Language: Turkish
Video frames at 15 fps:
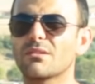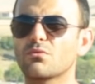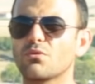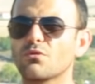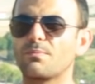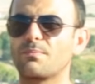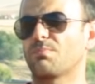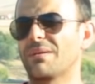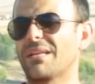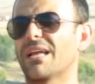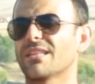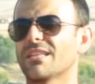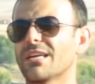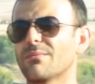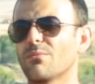tur
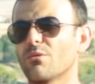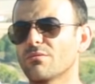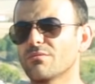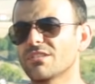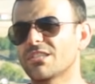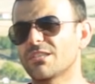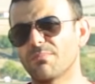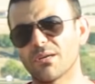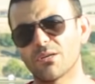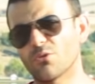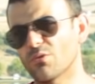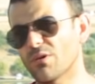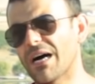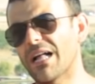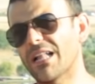planlarım olduğu için ben
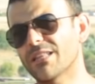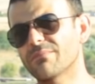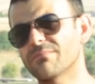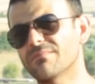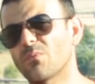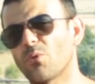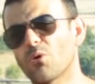onu aldım.